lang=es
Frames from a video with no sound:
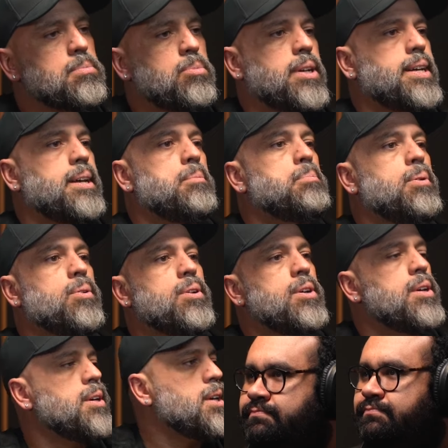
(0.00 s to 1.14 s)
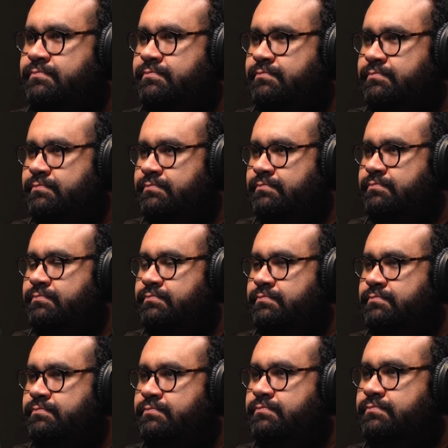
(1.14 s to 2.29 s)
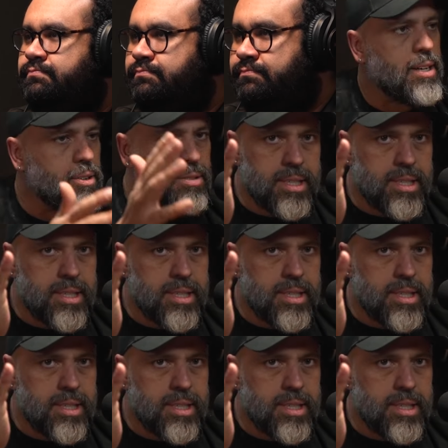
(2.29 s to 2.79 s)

Por ejemplo, acá por satélite, ¿no?